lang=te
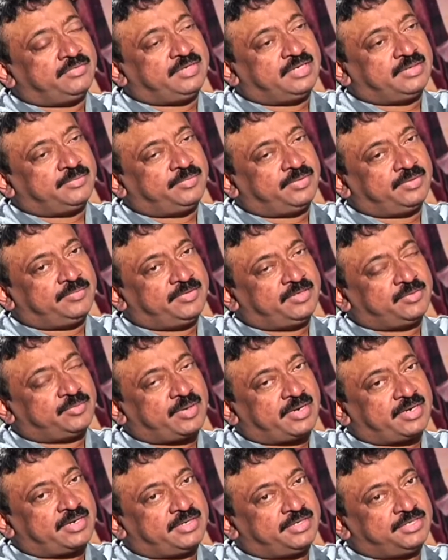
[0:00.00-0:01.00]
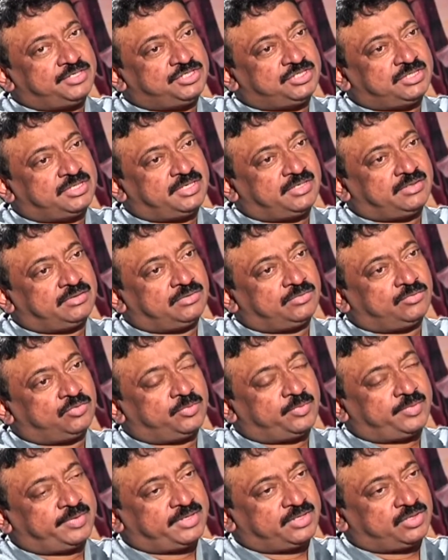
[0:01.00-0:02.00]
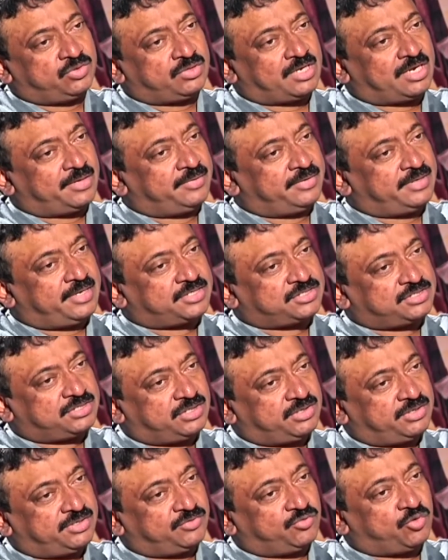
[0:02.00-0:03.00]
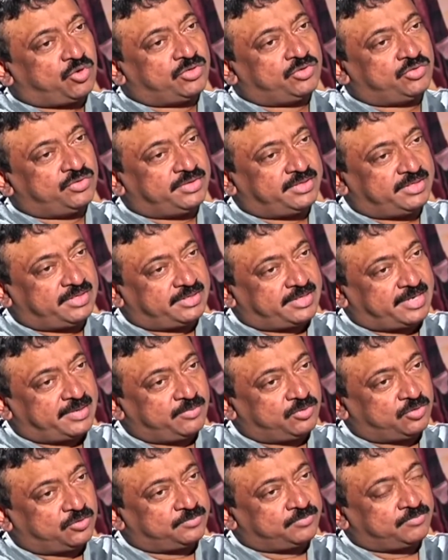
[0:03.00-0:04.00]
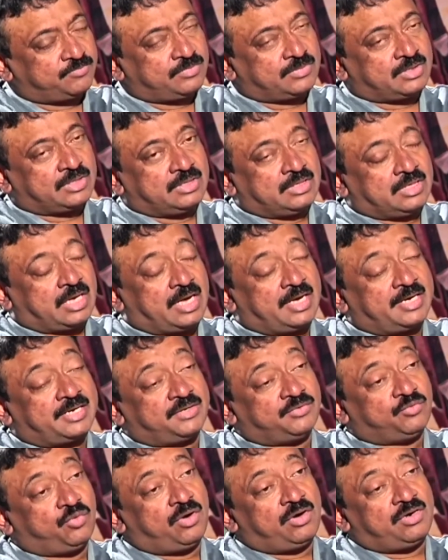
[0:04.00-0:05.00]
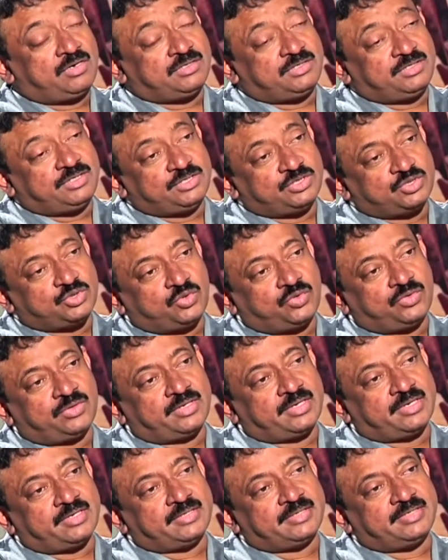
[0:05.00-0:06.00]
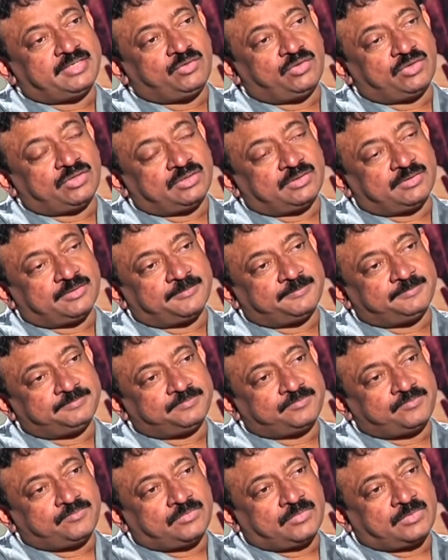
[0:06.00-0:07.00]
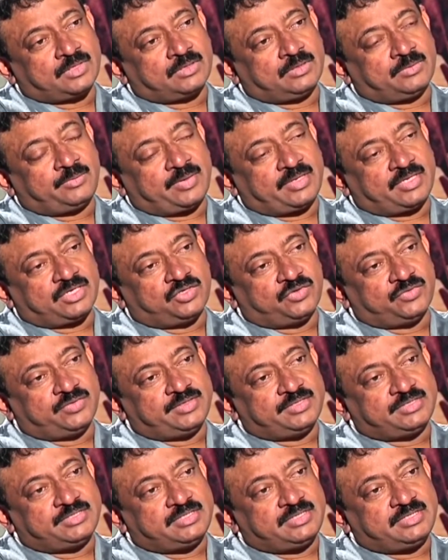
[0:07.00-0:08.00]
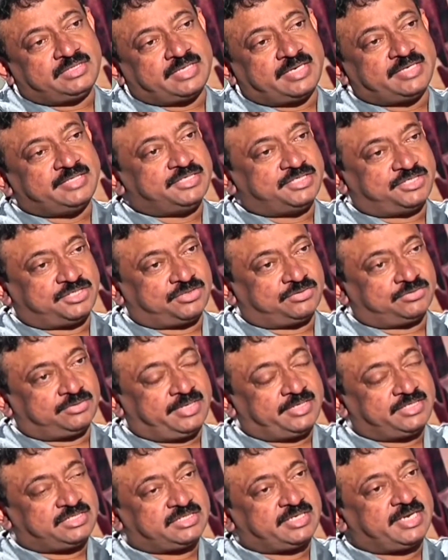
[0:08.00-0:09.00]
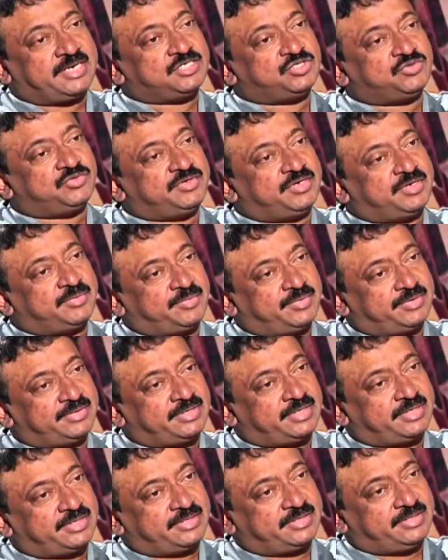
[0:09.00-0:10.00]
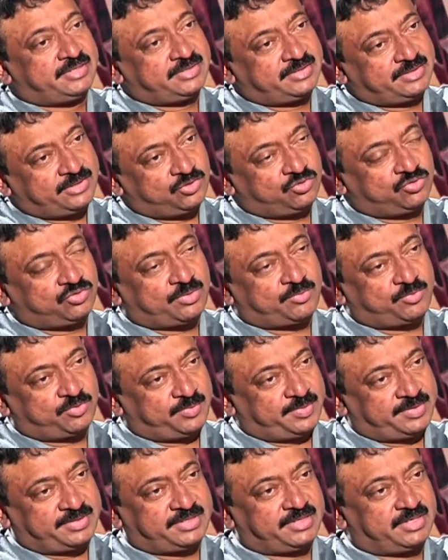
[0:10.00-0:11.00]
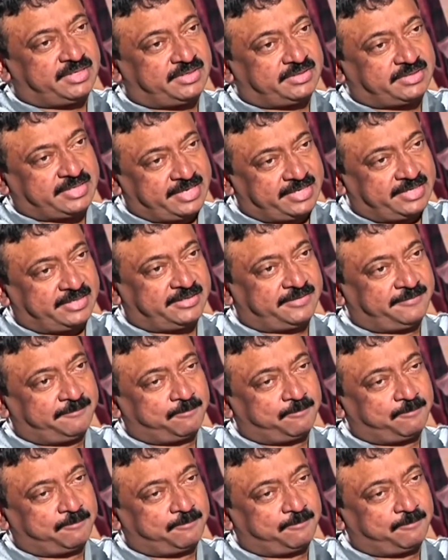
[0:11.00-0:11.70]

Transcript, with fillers: వీరప్పన్ మీద ప్రకటించిన ముప్పై ఐదు నలభై లక్షల రివార్డు ఉండేది ఆ టైంలో ఆ రివార్డు తీసుకోవటానికి ఒక పథకం వేసి ట్రై చేశారు లెట్స్ క్యాచ్ వీరప్పన్ అనేది నేను అప్పుడు పెట్టిన టైటిల్